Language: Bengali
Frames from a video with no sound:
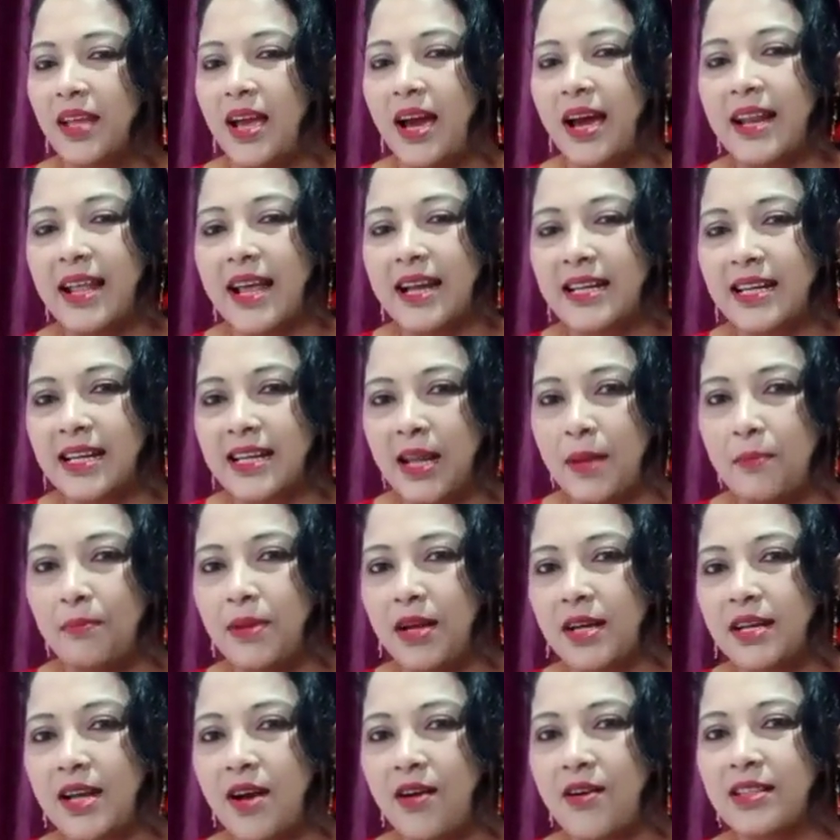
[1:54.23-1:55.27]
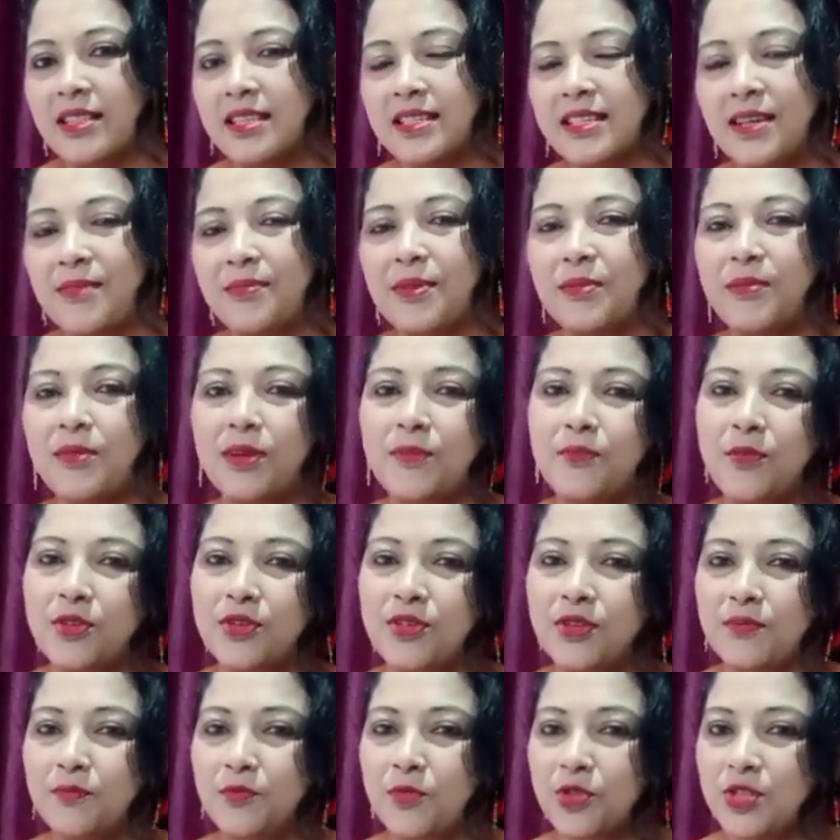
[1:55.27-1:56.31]
আর একটা ট্যাবলেট খাওয়াইতে যাবে বলে
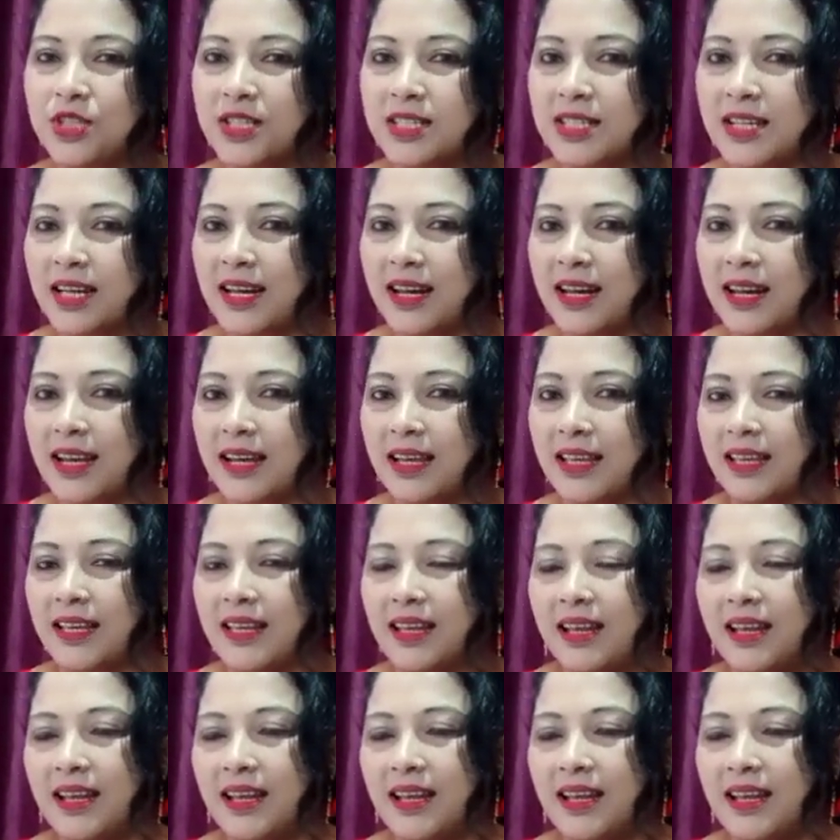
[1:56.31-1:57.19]
পঁচিশ টাকা লাগে